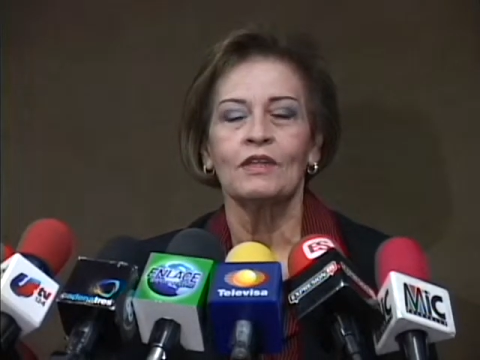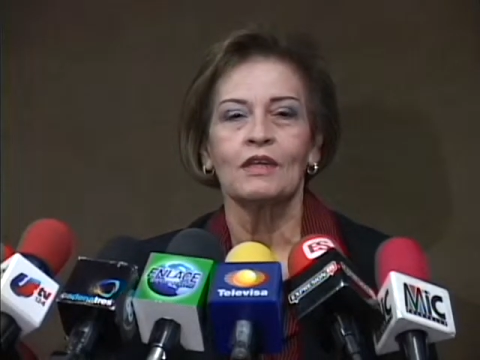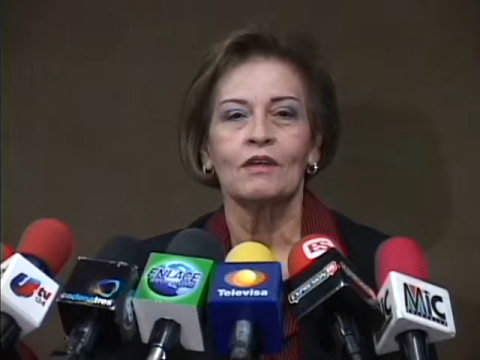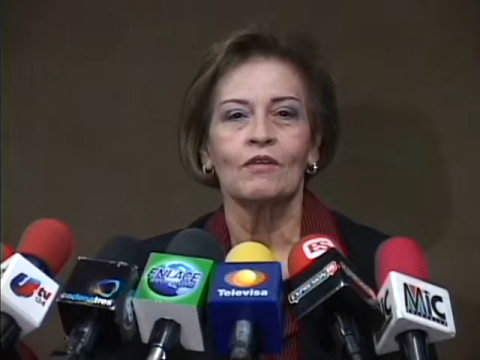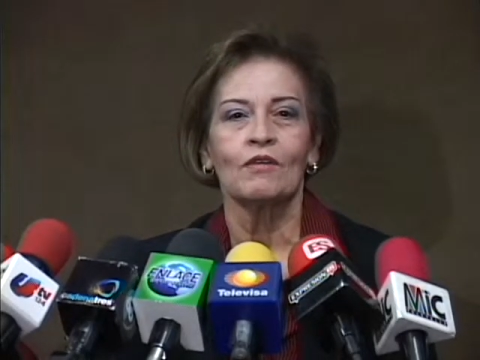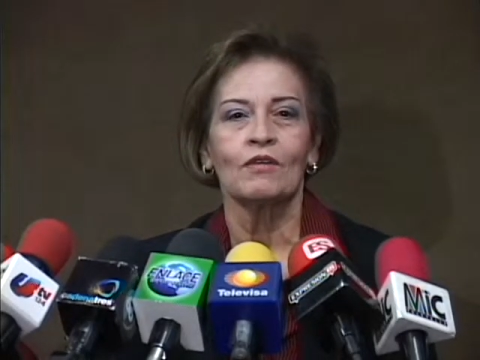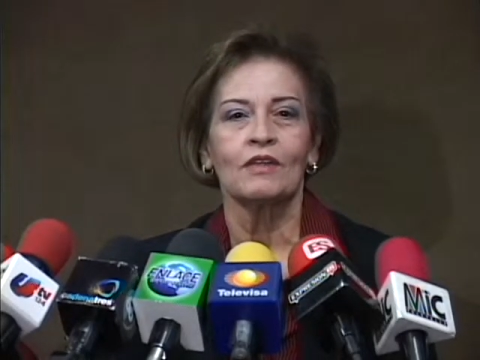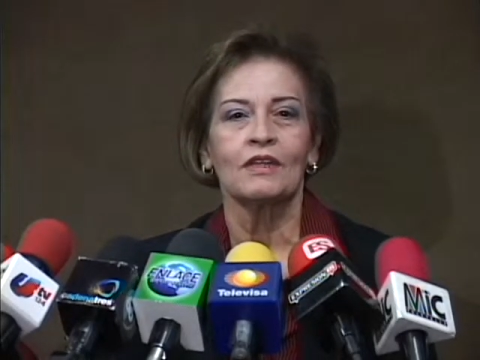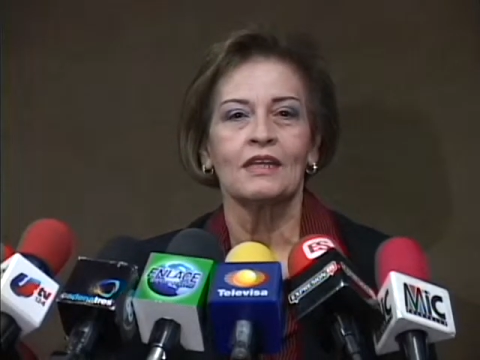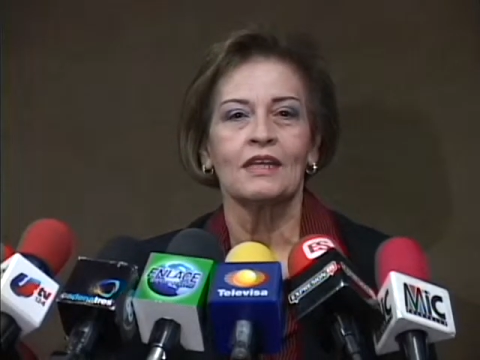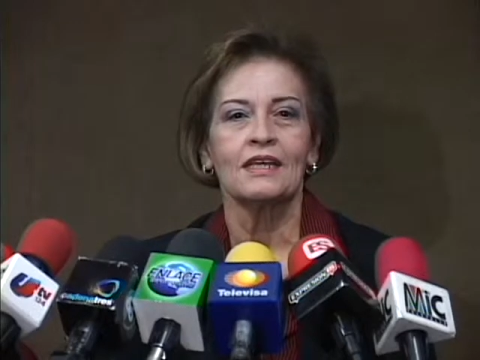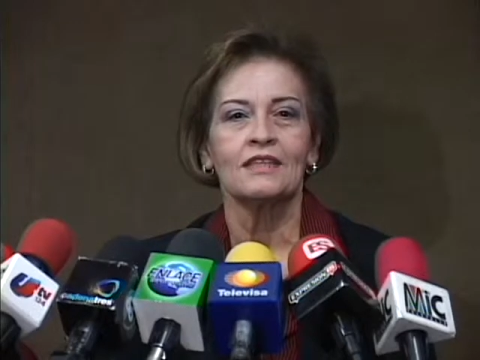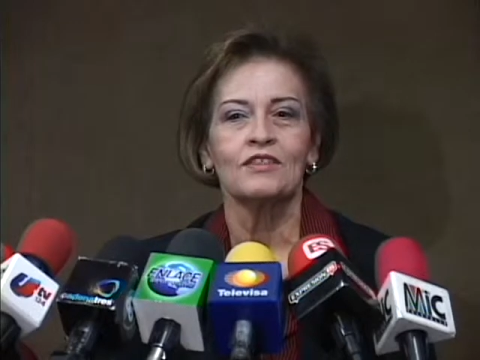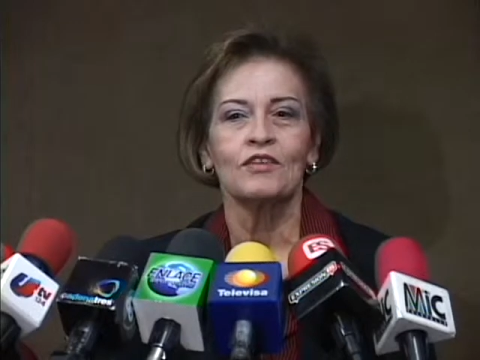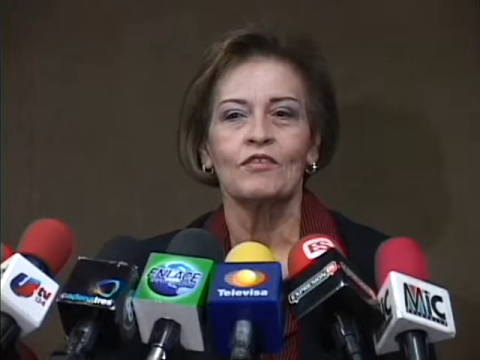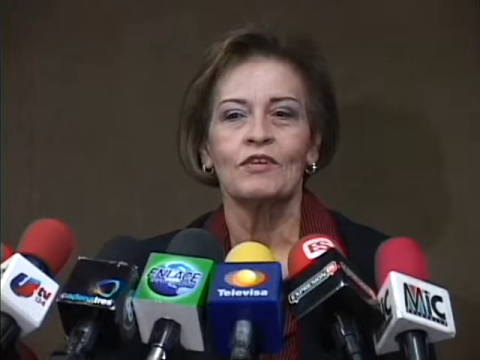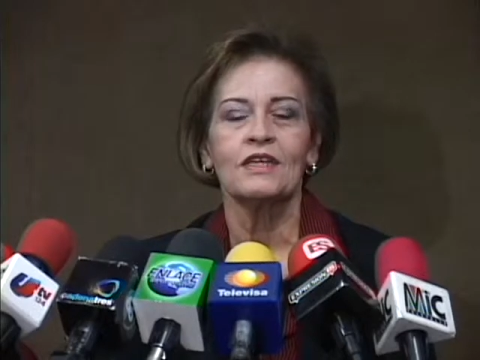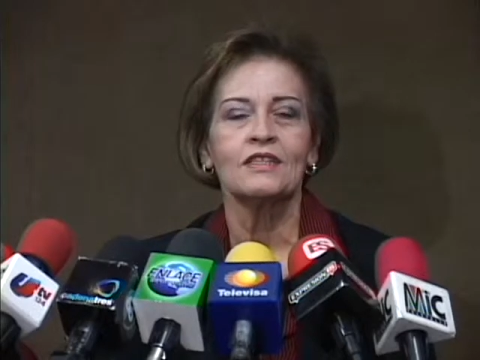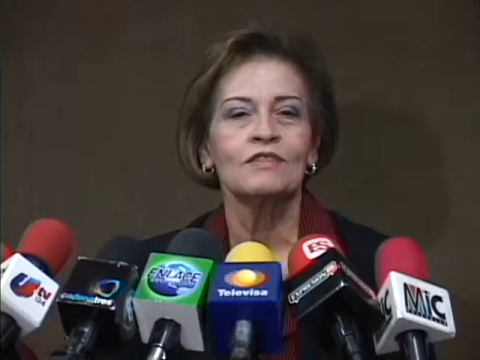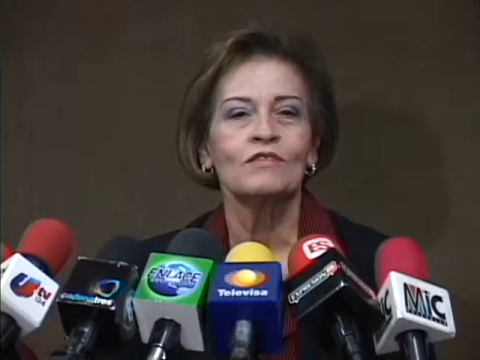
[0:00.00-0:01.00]
de
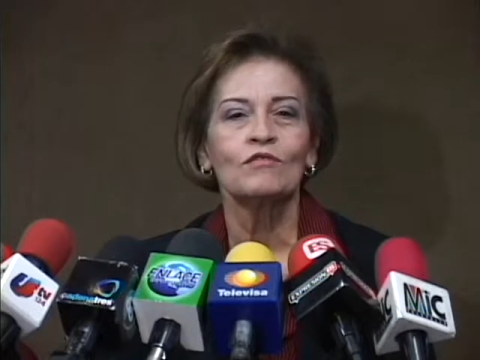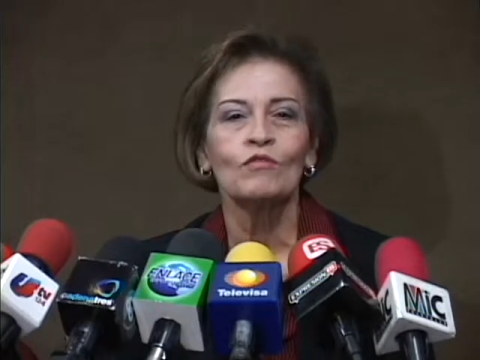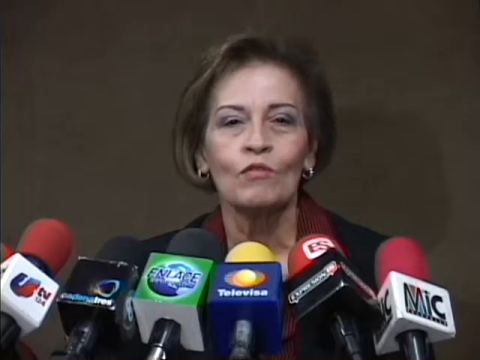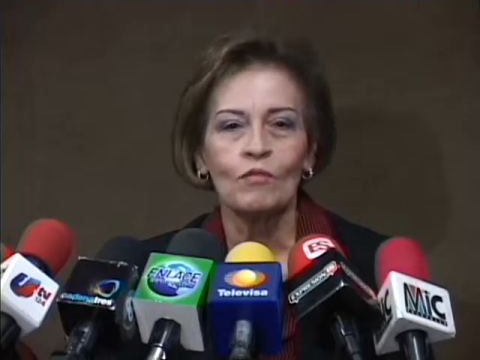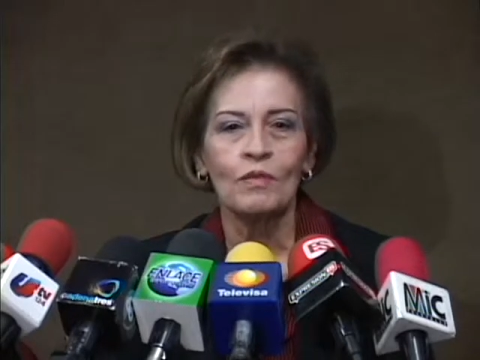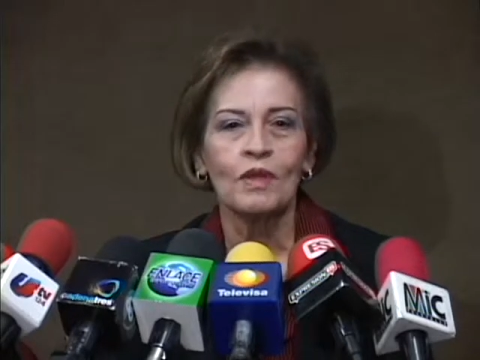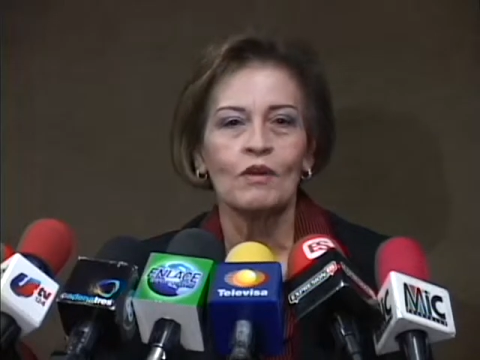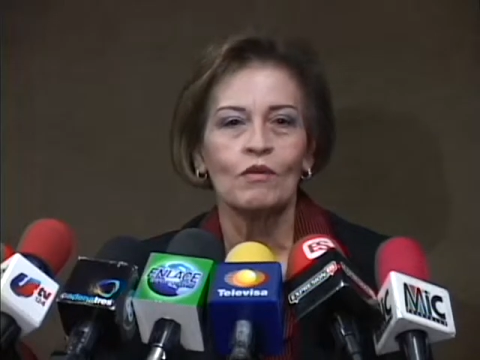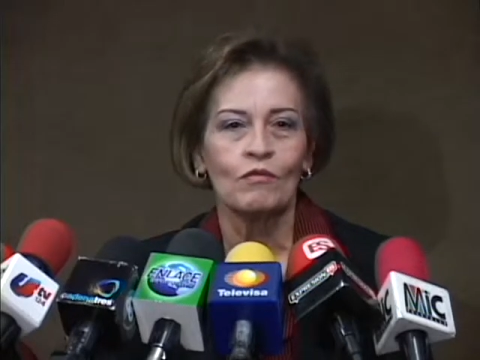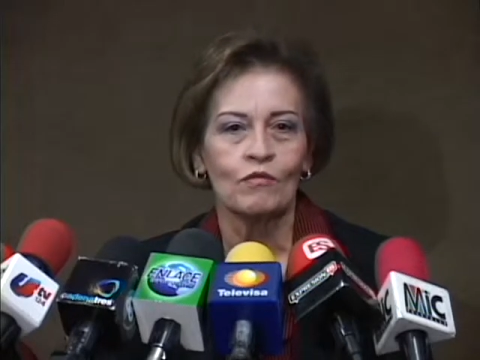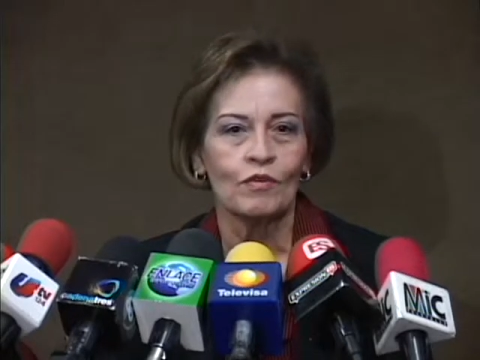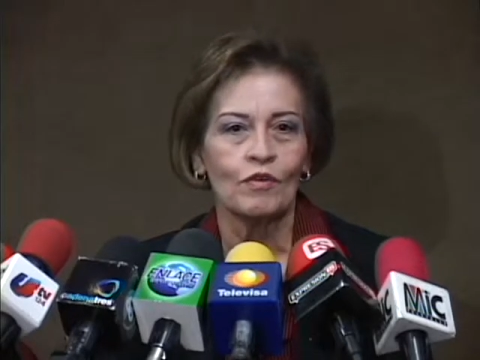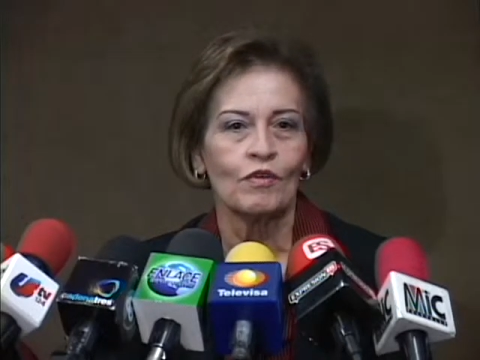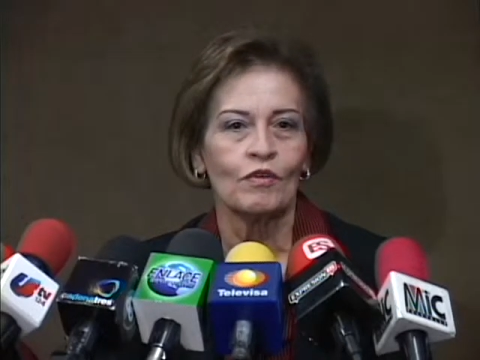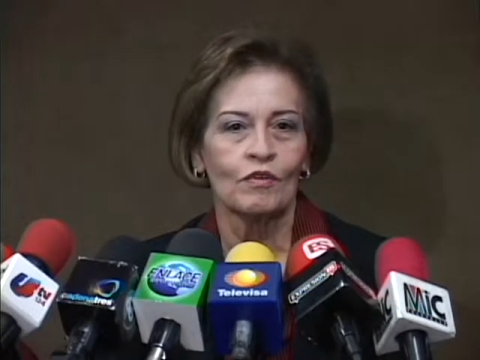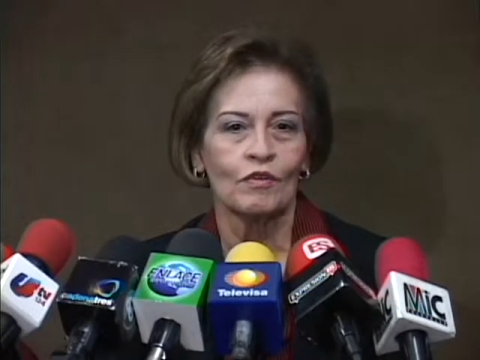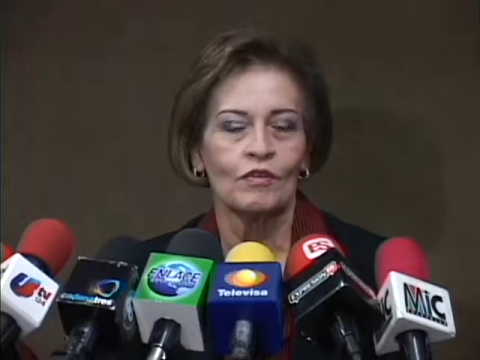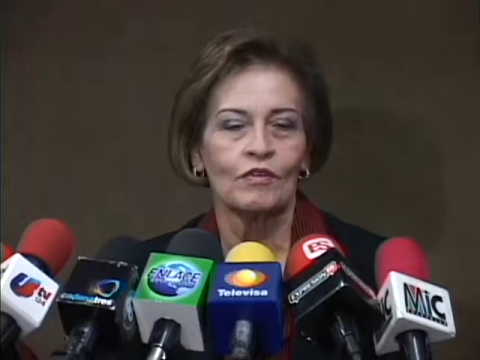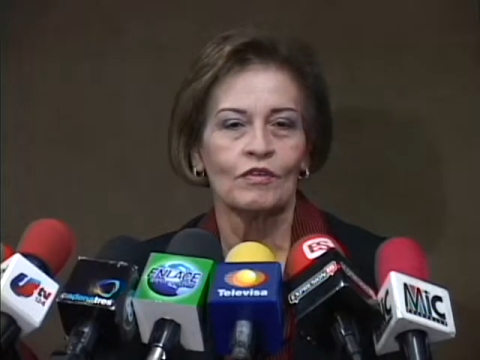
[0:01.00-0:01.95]
coordinación es número uno.